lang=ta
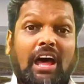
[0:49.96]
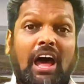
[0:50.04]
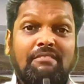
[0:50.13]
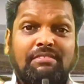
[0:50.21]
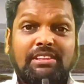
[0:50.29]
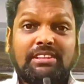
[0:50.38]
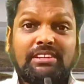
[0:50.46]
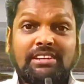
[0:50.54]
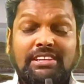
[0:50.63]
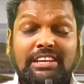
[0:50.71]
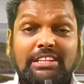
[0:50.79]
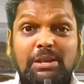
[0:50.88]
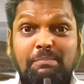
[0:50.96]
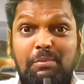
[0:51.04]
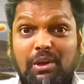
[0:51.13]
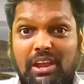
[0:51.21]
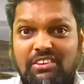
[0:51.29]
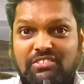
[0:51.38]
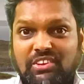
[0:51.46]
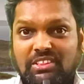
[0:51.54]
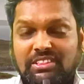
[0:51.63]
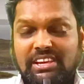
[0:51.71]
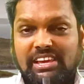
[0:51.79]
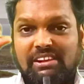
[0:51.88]
தாவிது எதிர்ப்புகளை
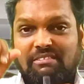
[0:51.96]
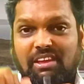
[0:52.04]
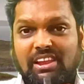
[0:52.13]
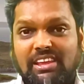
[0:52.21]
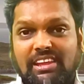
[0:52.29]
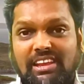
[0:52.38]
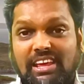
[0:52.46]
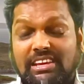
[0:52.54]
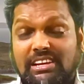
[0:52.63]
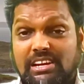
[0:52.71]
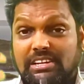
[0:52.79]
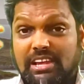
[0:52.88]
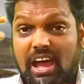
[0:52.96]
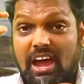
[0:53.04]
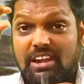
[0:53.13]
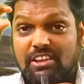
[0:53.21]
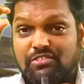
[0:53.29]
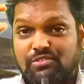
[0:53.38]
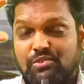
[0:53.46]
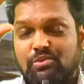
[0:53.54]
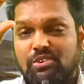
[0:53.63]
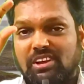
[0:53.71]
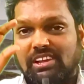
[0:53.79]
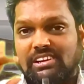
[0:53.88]
சந்திக்கிற வேலையில இக்கட்டான
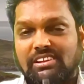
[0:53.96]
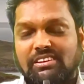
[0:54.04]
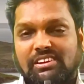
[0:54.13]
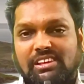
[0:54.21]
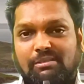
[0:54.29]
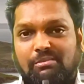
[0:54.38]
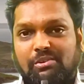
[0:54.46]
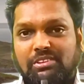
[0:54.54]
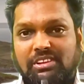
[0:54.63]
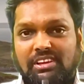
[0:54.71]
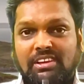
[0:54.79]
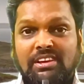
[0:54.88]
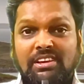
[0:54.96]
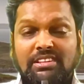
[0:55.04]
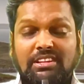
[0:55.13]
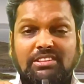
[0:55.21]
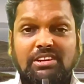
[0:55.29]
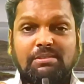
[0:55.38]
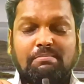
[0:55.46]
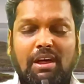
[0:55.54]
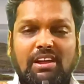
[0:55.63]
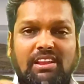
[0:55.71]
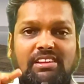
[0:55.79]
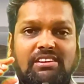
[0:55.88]
சூழ்நிலையில் இருக்கிற பொழுது
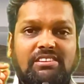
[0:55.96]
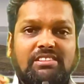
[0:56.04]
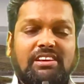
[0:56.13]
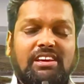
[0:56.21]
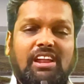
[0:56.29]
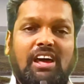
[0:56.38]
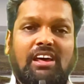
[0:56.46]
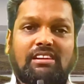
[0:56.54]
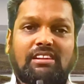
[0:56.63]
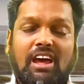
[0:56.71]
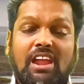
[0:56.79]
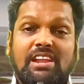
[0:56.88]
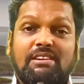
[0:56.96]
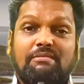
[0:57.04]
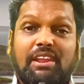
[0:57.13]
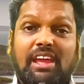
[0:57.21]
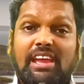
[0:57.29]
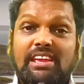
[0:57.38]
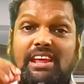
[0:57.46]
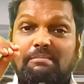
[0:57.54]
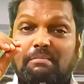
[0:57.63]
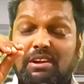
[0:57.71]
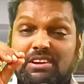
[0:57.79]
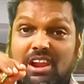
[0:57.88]
திருப்பாடலை எழுதுகிறார் ஆண்டவரே
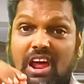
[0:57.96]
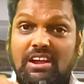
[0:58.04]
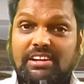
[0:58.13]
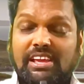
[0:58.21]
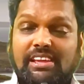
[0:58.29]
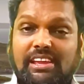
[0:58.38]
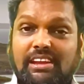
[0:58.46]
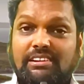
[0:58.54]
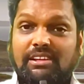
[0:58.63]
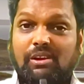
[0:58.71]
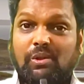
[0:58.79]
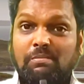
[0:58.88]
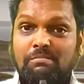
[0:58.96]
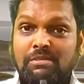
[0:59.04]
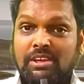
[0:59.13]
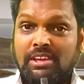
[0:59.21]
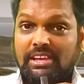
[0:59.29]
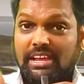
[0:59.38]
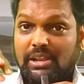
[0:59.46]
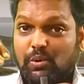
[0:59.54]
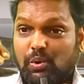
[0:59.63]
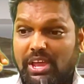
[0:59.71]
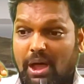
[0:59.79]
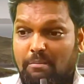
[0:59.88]
என் மன்றாட்டை கேட்டறலும்
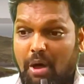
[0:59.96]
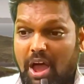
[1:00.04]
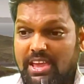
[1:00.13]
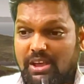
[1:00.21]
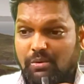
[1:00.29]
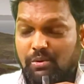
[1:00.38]
என்னுடைய அபாய